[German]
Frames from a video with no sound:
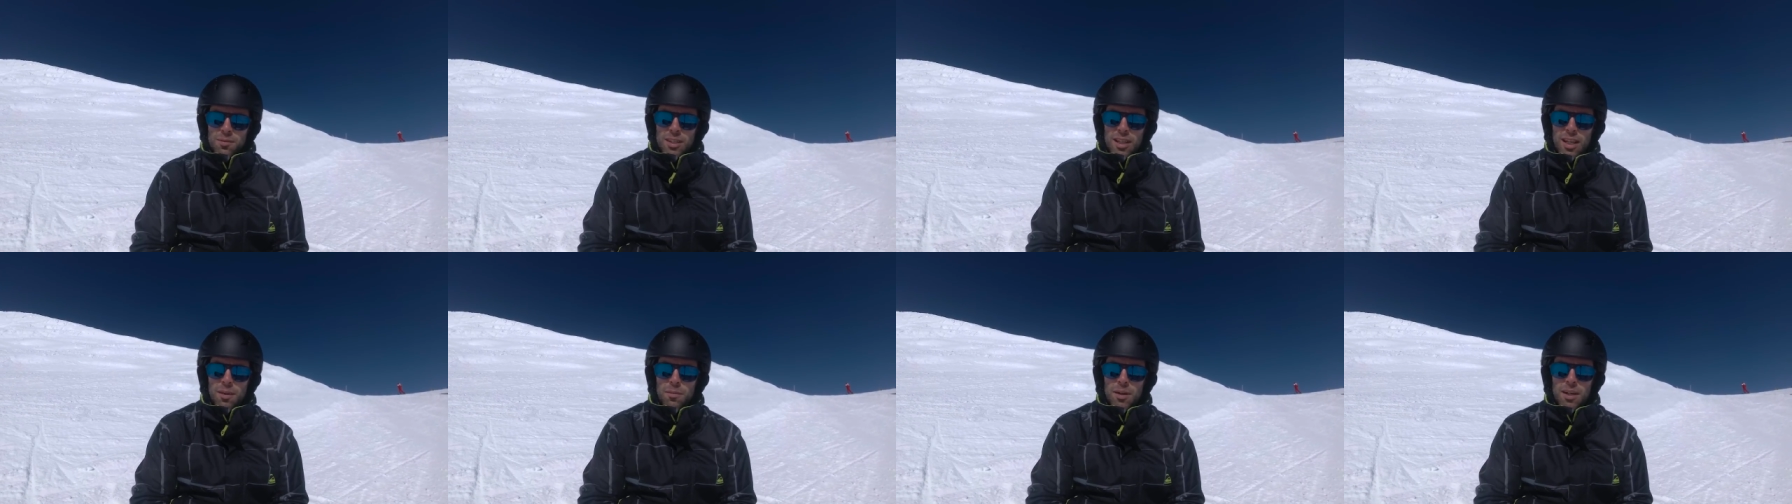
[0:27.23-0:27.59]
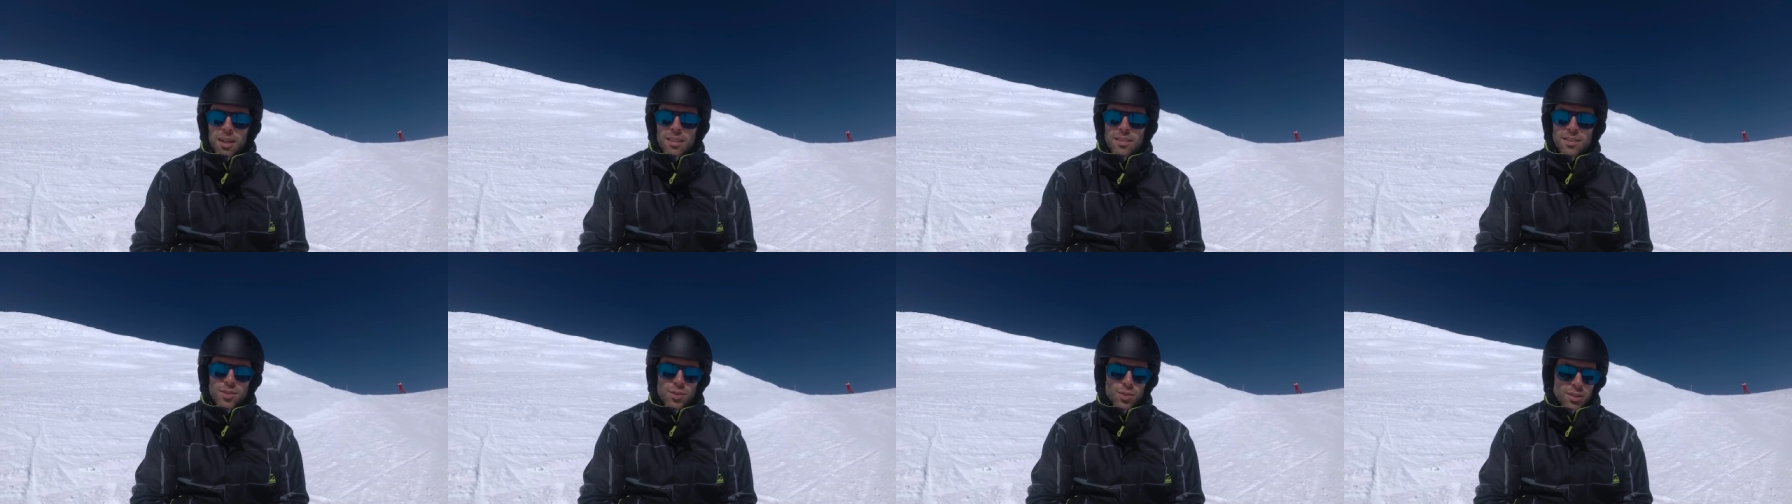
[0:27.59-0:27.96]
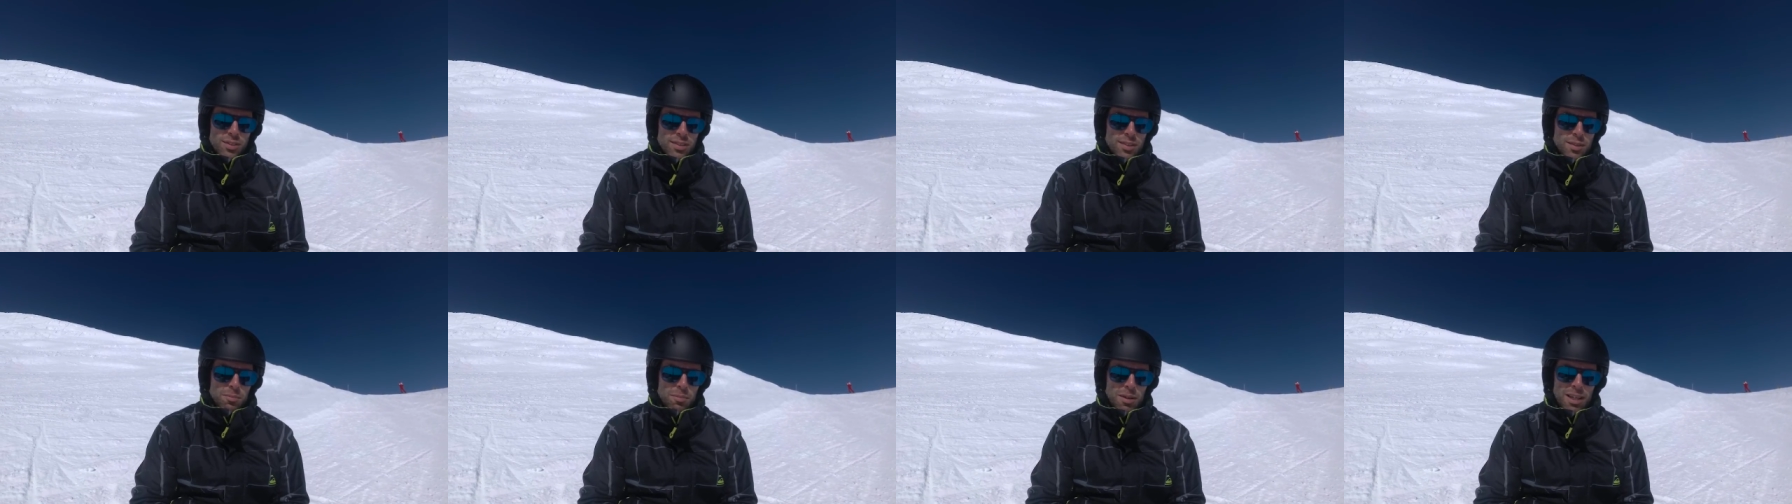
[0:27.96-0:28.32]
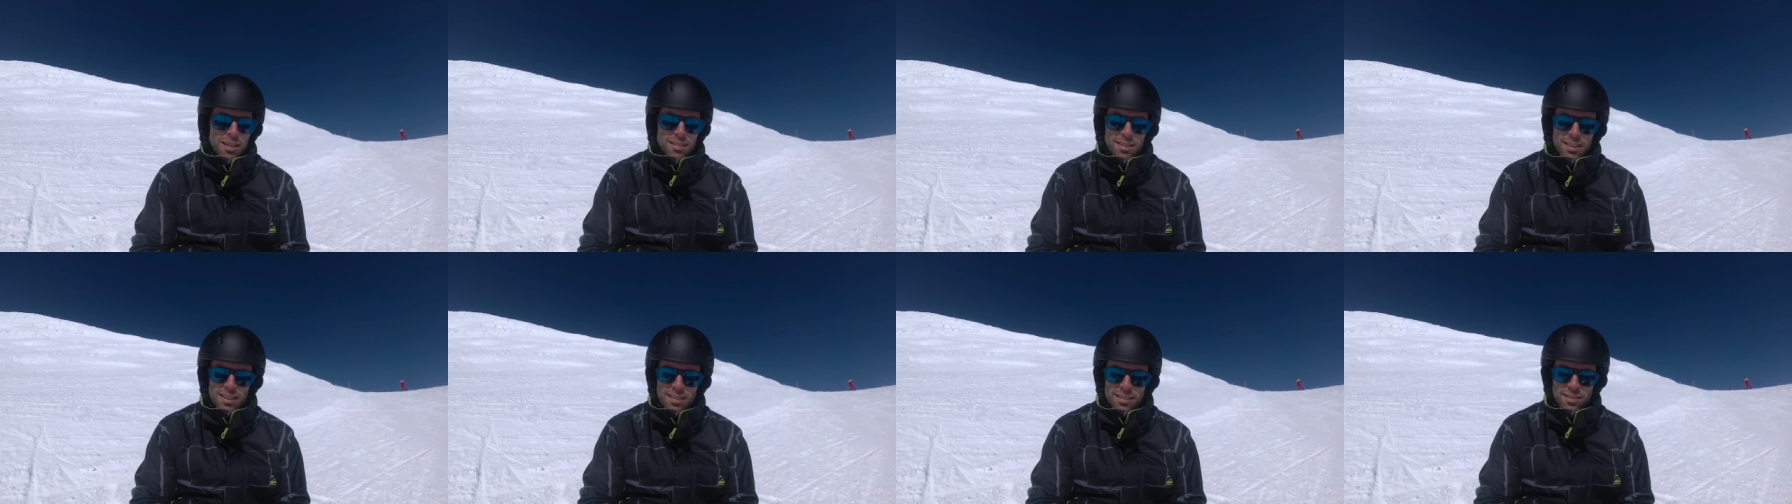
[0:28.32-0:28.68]
Wir gehen mal ganz kurz die
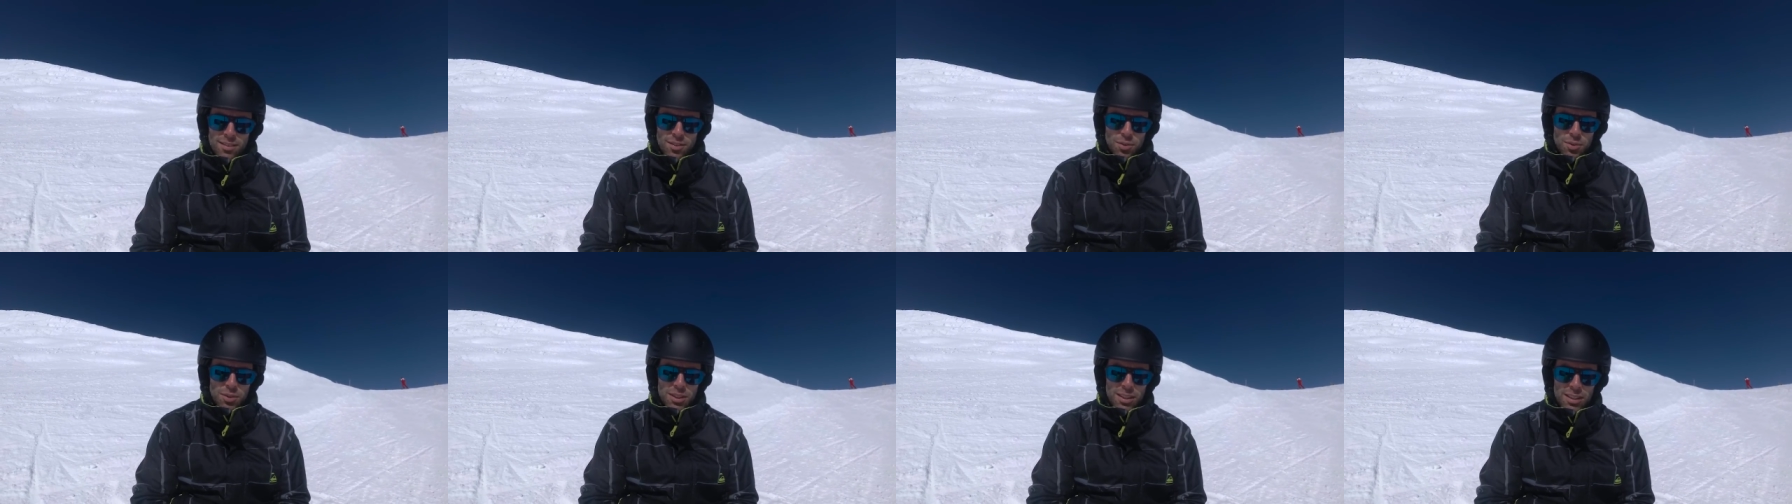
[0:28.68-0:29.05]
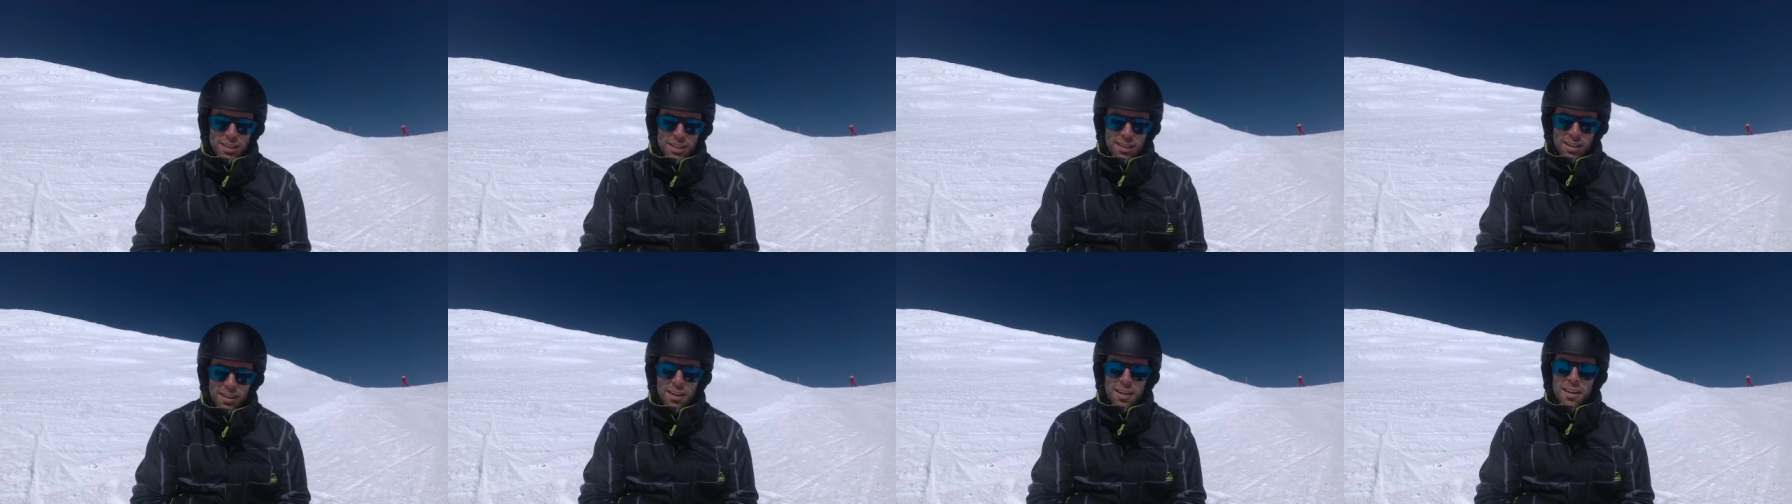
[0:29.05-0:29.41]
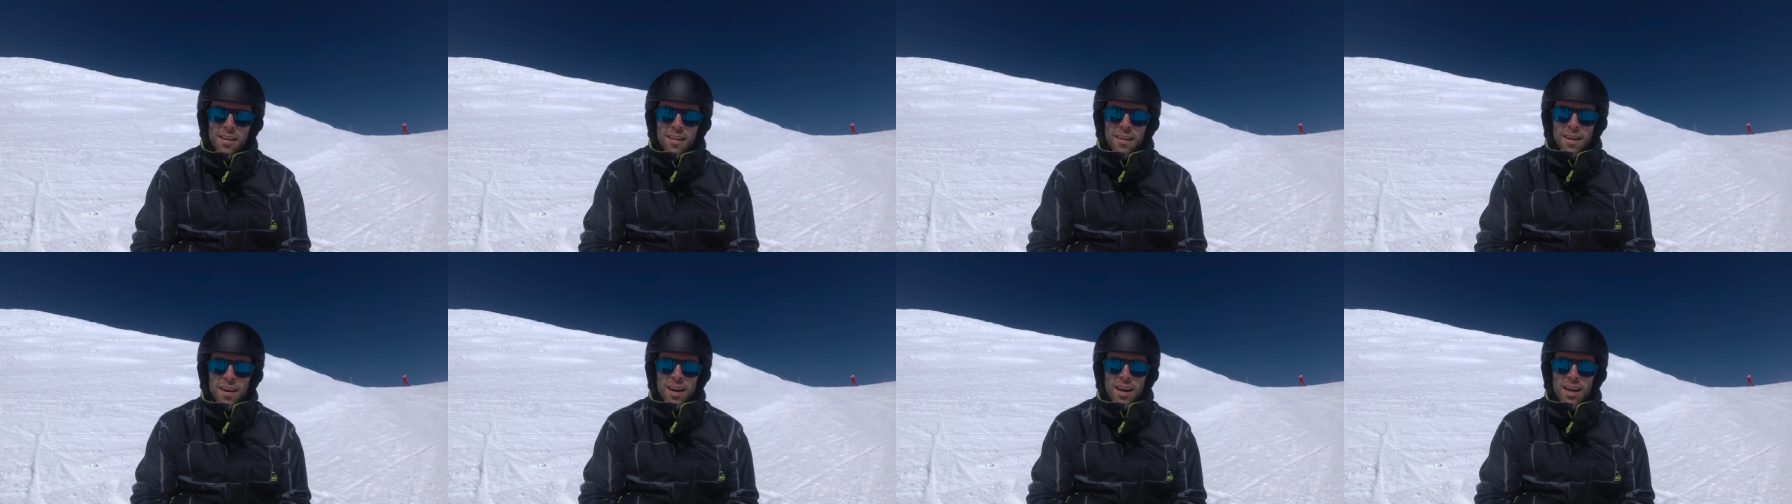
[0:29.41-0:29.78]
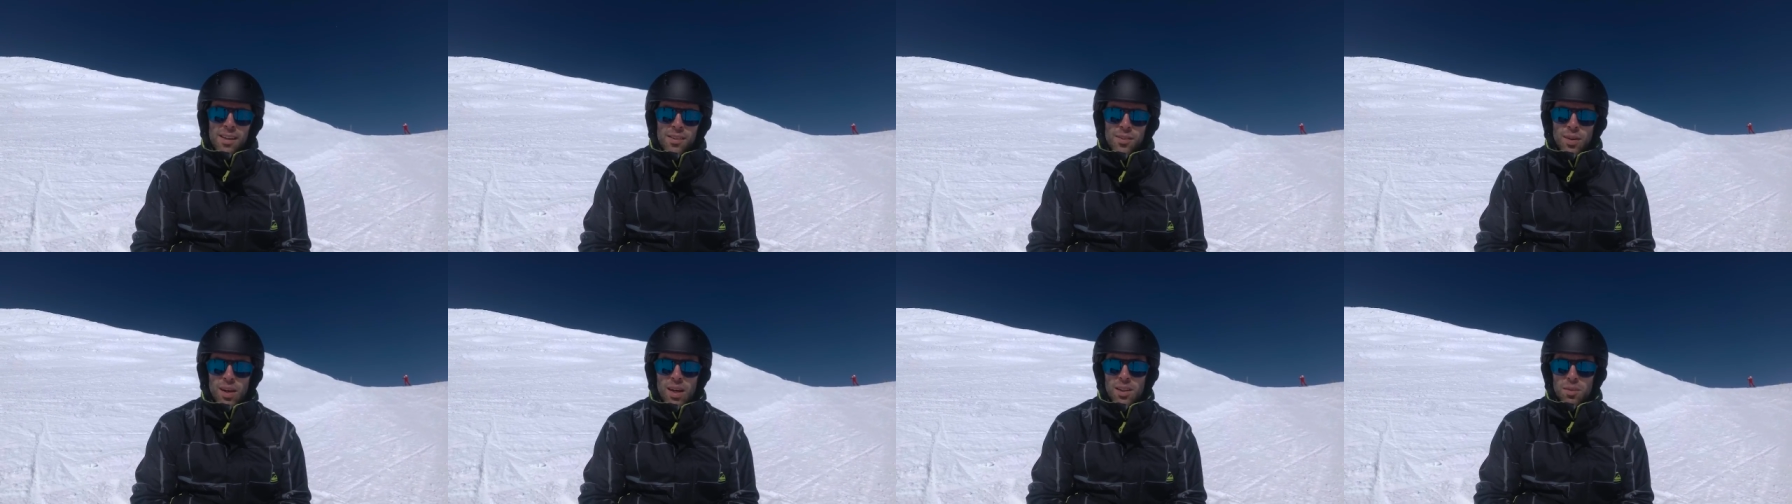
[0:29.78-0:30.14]
Basics durch.
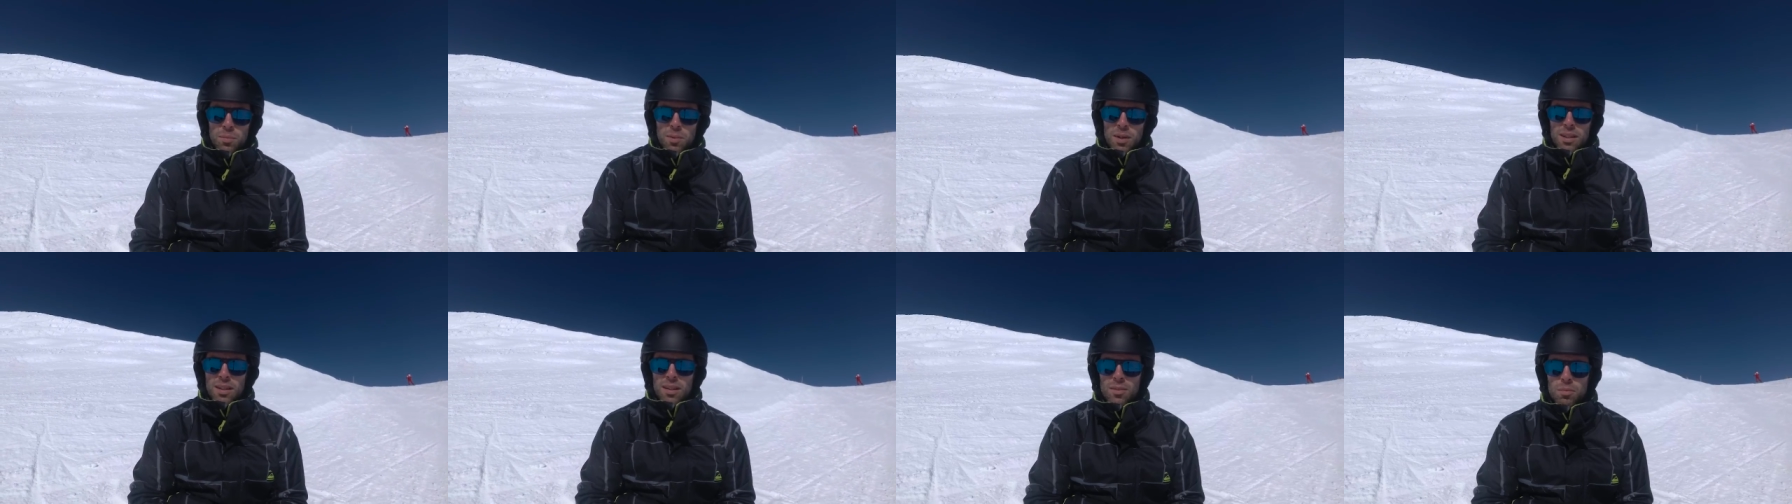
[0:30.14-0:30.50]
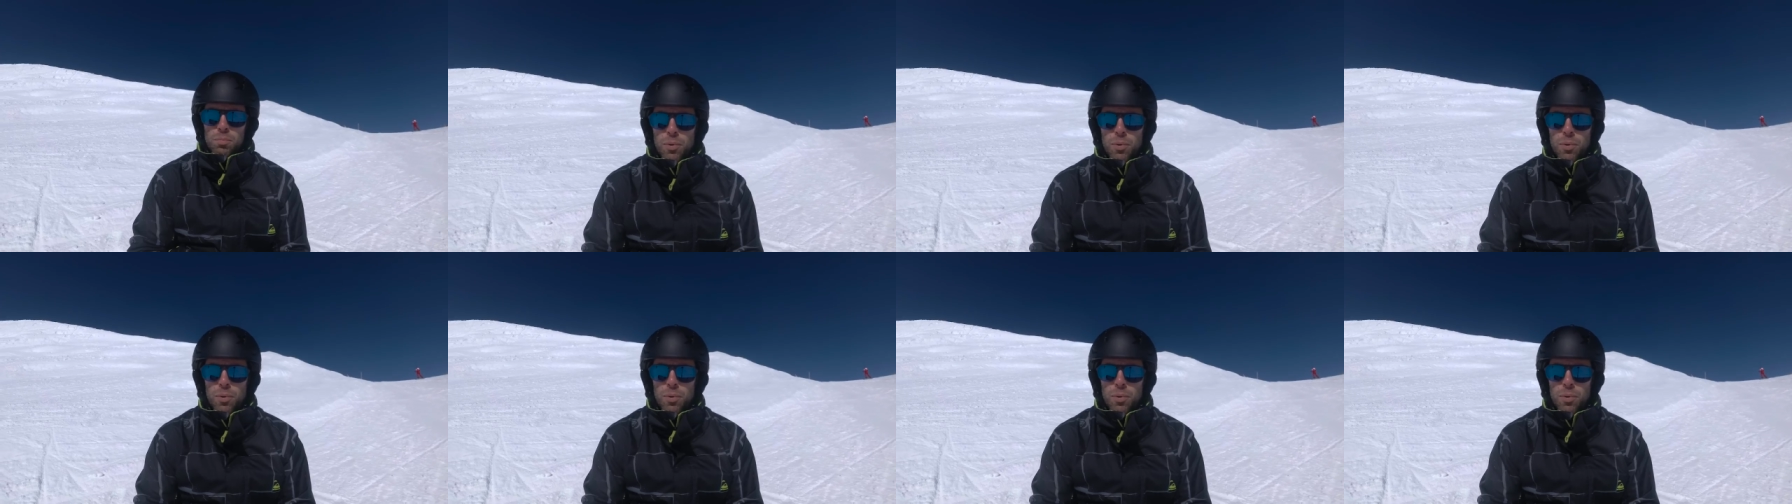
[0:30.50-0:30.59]
Also erstmal das